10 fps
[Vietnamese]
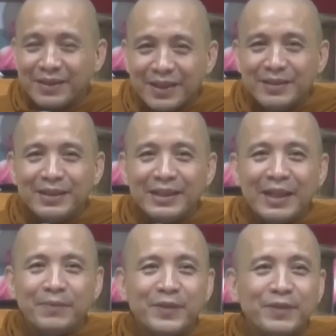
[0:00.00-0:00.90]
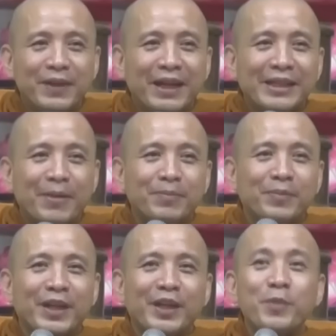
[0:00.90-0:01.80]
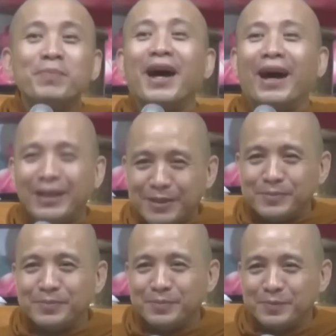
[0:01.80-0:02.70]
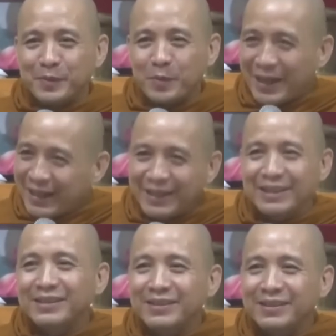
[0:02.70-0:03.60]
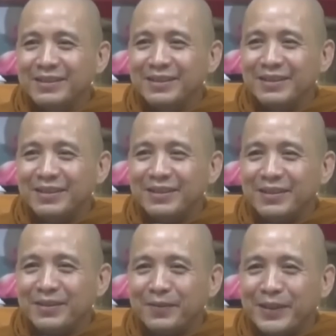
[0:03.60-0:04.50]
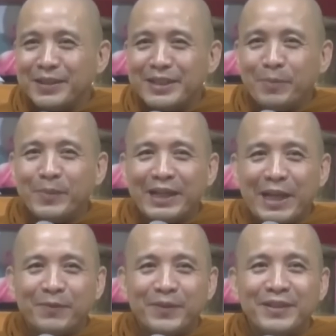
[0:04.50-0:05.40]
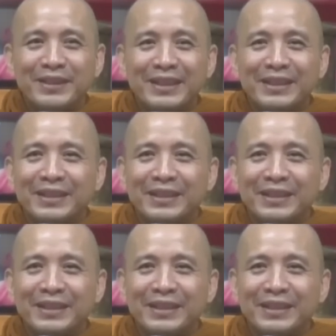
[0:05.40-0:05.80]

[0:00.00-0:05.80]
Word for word: thứ tư làm phước với cái tâm à, giúp đỡ quan hỷ và thứ năm làm phước á,